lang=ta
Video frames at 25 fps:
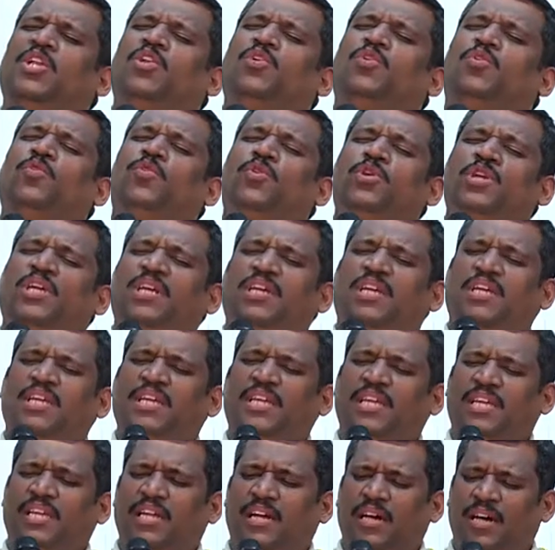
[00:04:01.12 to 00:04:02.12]
நோய்க்கு
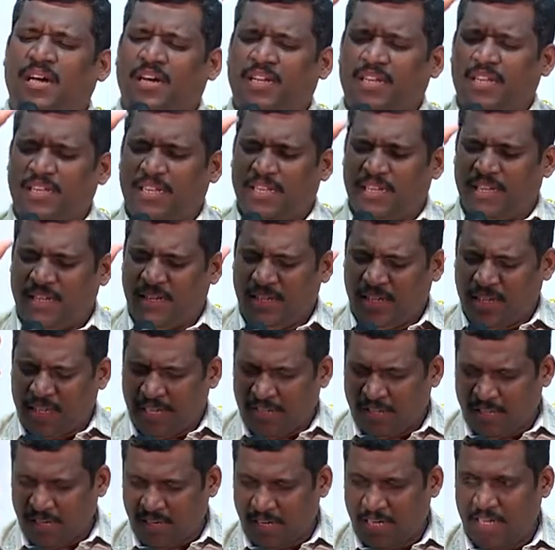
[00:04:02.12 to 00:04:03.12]
யார் என்ன
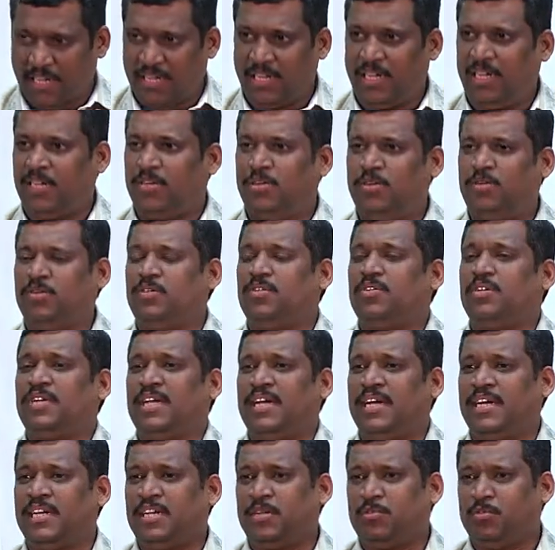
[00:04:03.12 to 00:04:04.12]
கேள்வி கேட்டாலும்
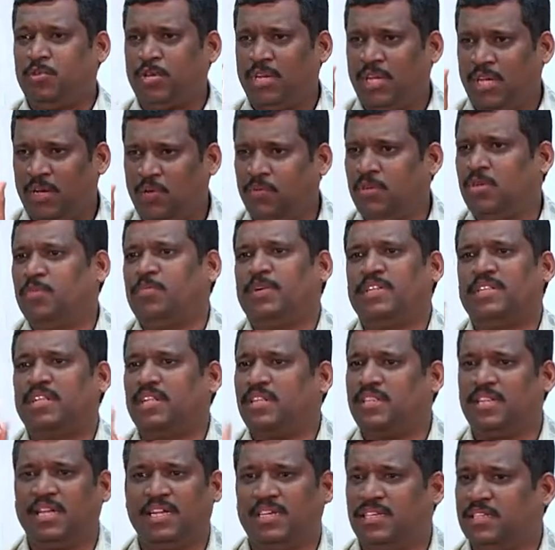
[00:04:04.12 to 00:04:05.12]
எங்கிட்ட ஒரே ஒரு
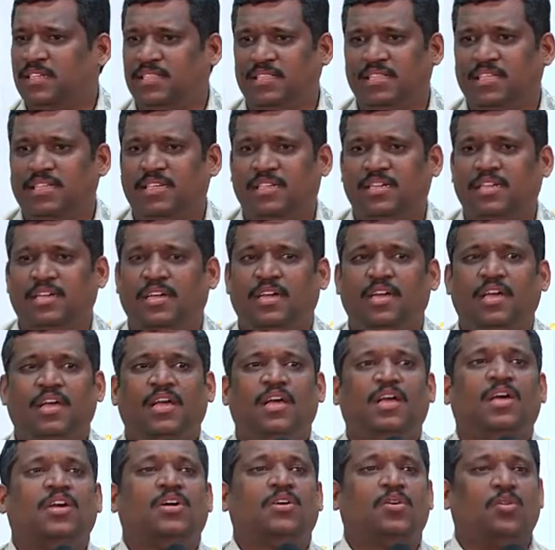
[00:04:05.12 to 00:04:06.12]
பதில் தான் இருக்குது
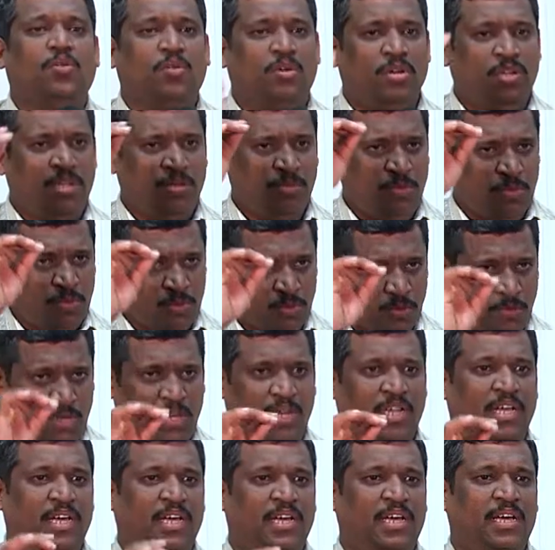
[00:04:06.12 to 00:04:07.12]

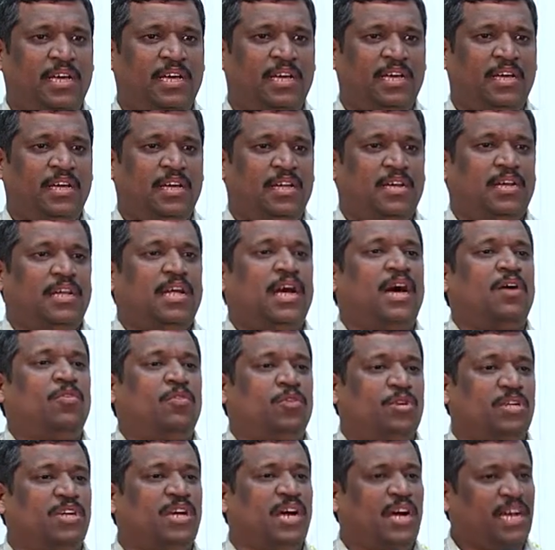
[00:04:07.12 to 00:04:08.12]
கோயம்புத்தூரில் நான்
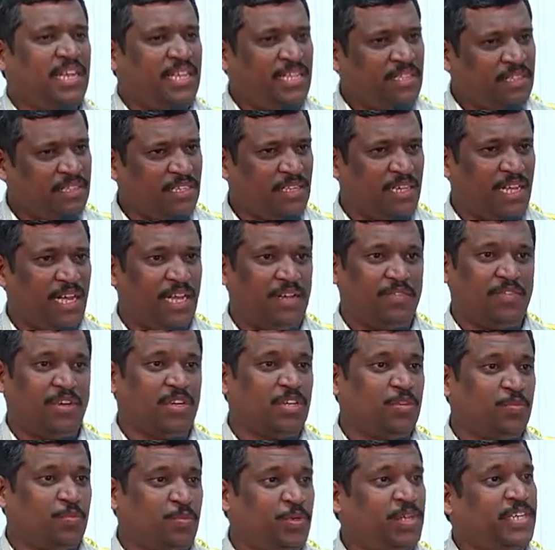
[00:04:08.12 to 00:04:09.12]
ஒரு ஐந்து நாள்
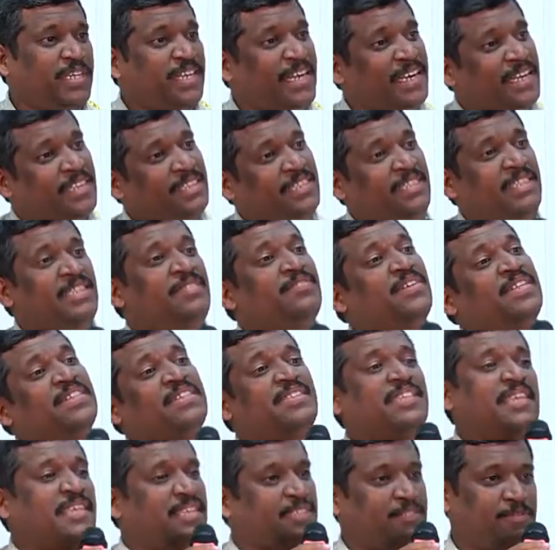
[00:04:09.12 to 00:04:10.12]
வகுப்பு நடத்தி
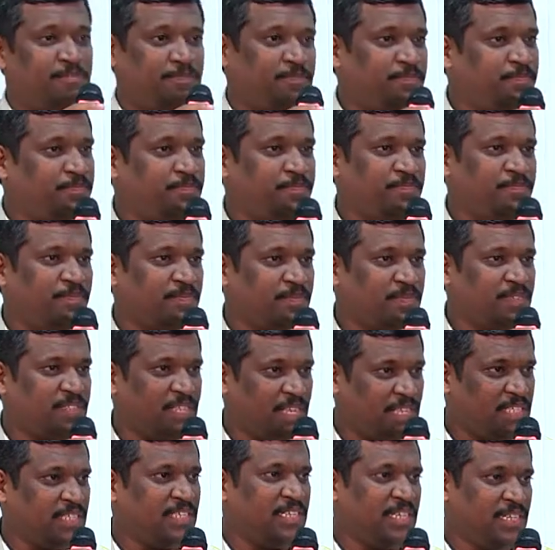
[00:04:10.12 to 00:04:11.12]
வந்தேன்
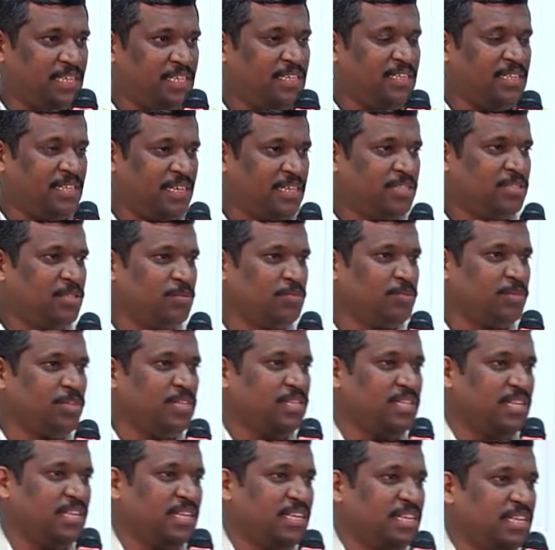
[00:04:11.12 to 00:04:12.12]
அதுக்கு அர்த்தம்
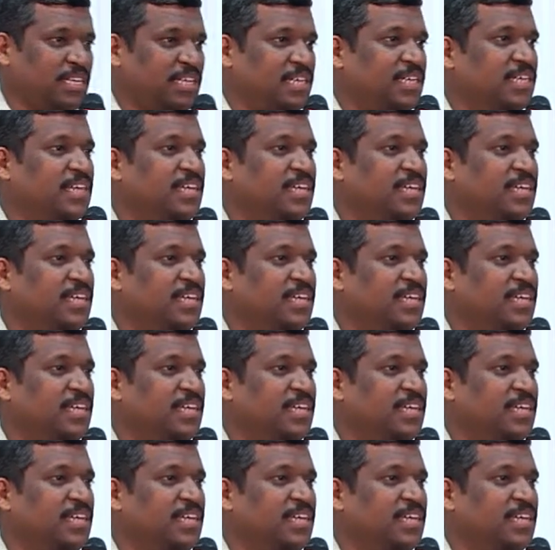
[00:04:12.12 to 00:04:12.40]
புரியும் நினைக்கிறேன்